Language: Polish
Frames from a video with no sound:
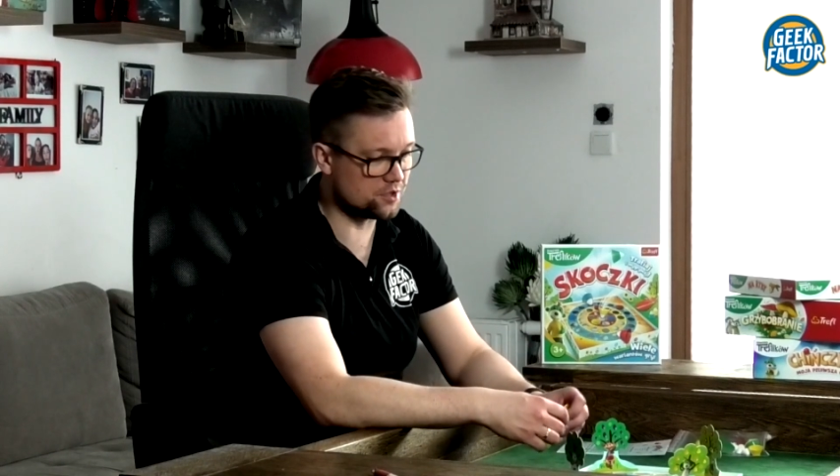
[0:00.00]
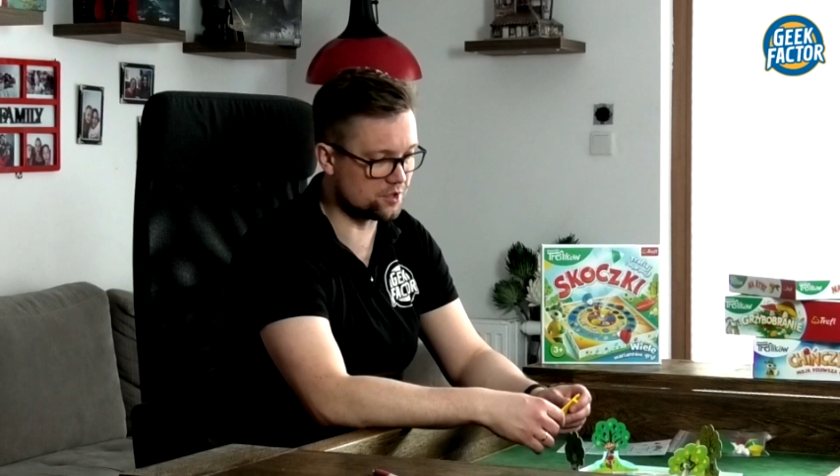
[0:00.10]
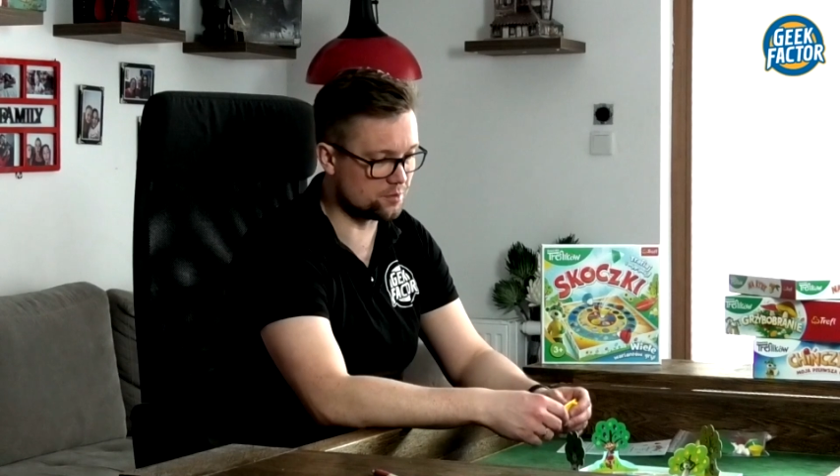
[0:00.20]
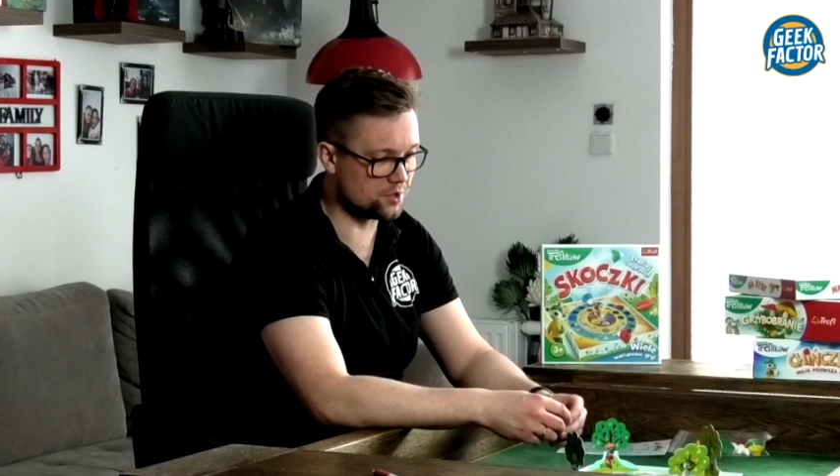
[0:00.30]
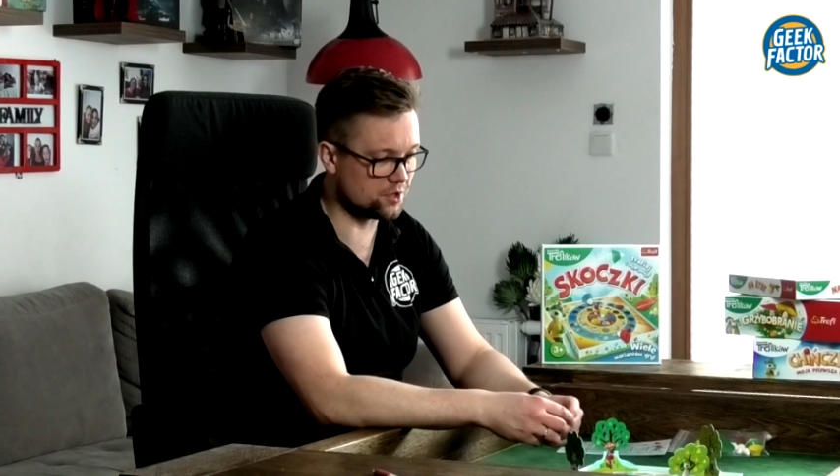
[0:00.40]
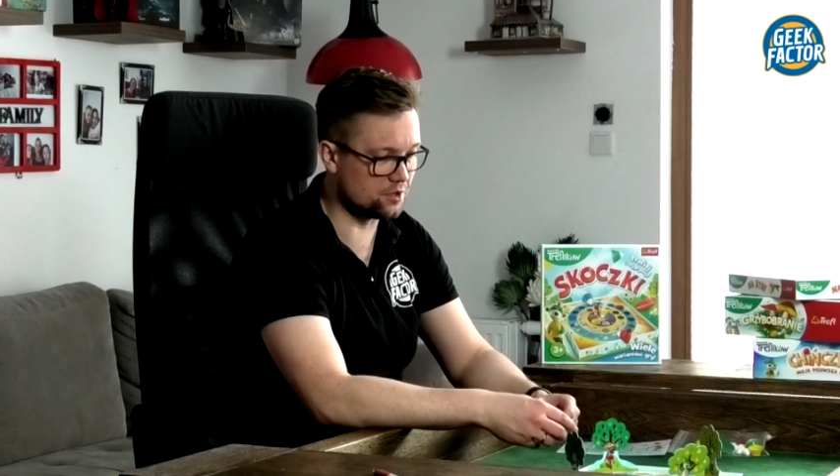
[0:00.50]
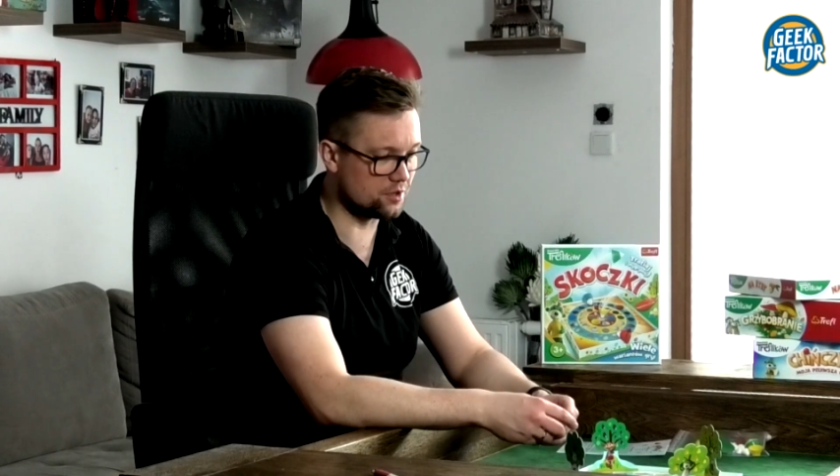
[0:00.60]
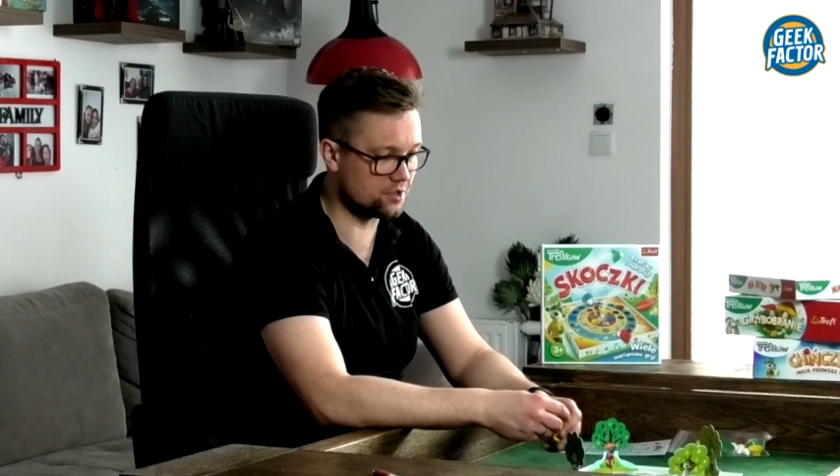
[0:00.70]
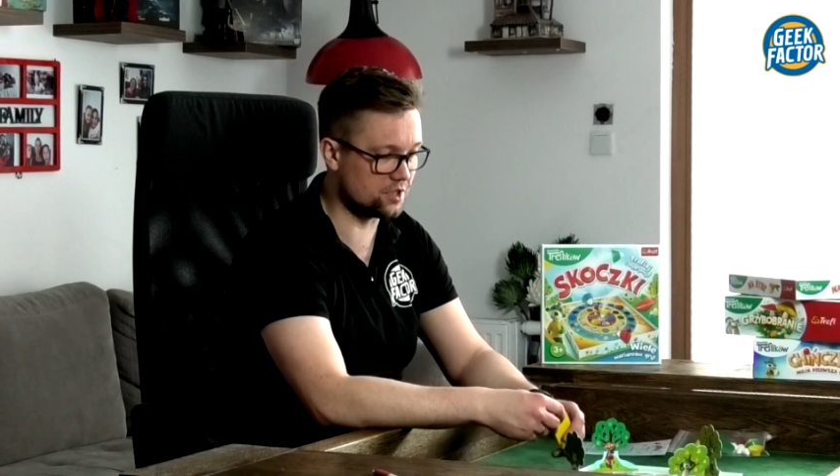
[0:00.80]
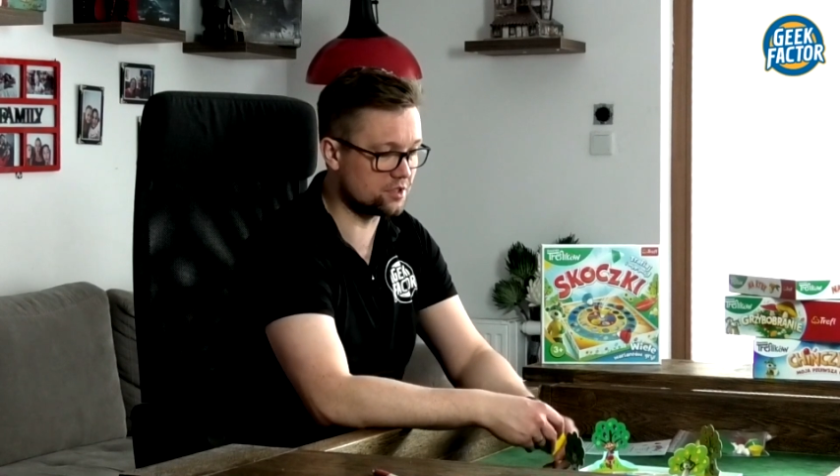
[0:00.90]
yy, żeby się
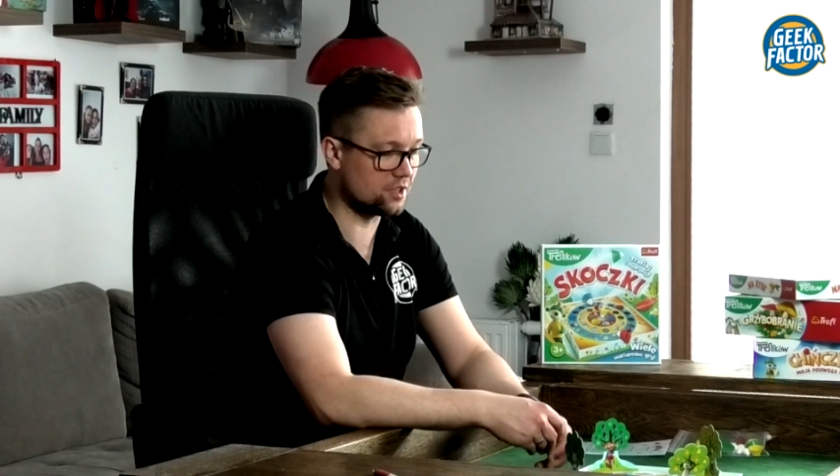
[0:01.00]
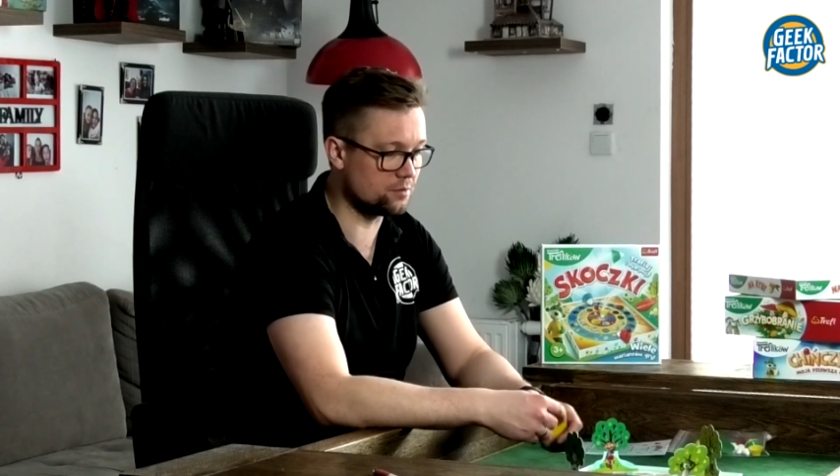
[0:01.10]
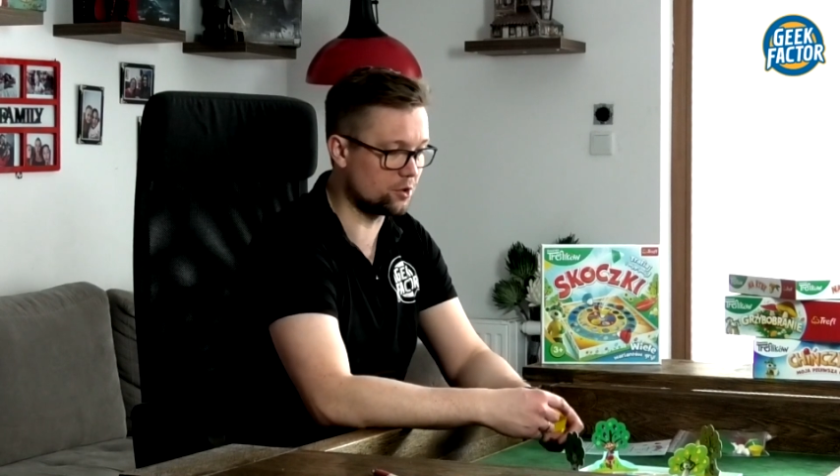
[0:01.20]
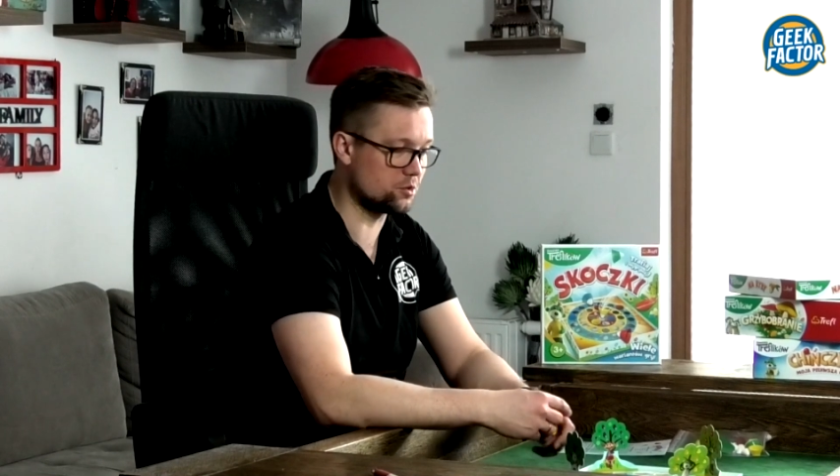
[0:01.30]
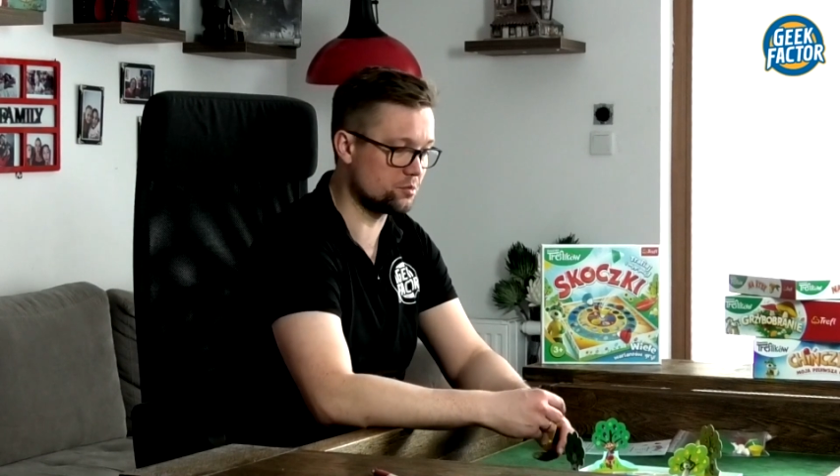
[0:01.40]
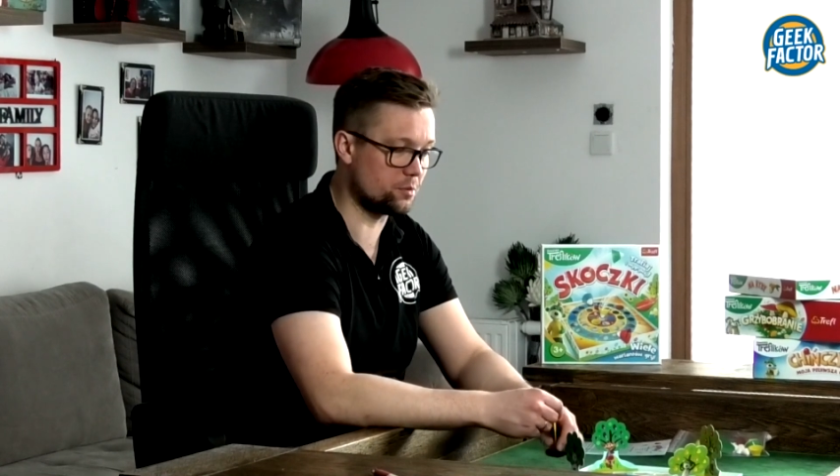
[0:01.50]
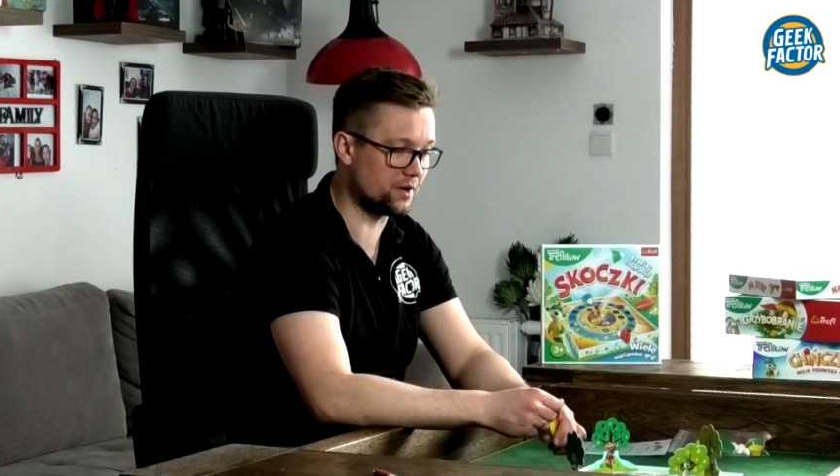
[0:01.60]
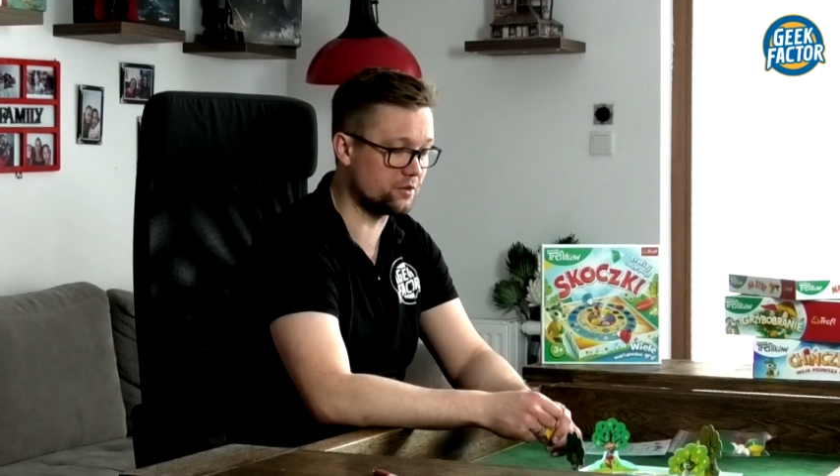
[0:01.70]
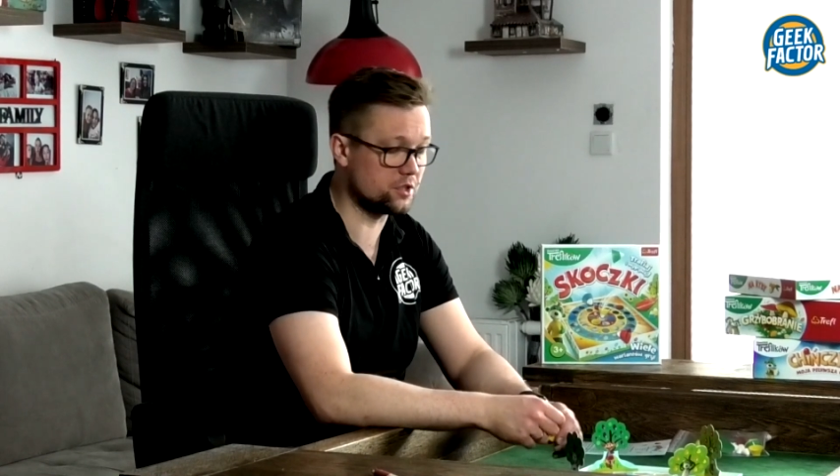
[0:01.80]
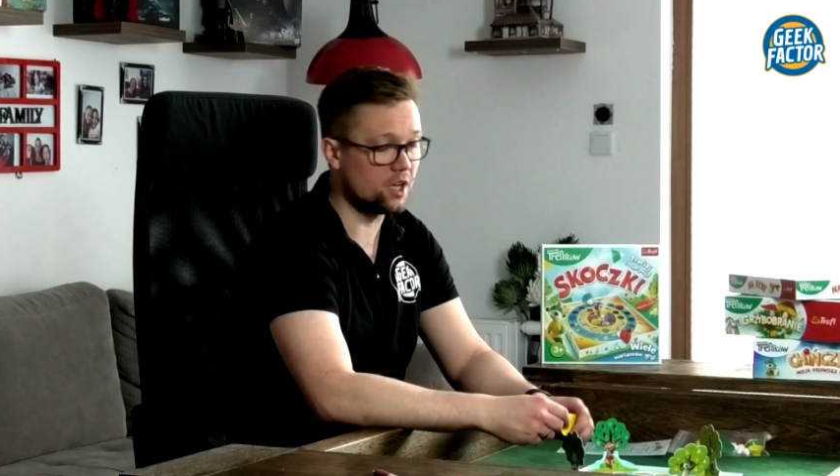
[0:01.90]
z dzieckiem dobrze
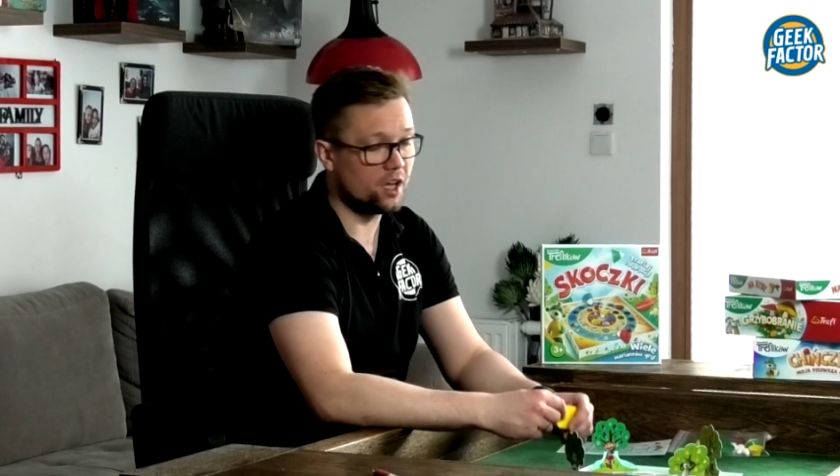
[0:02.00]
pobawić.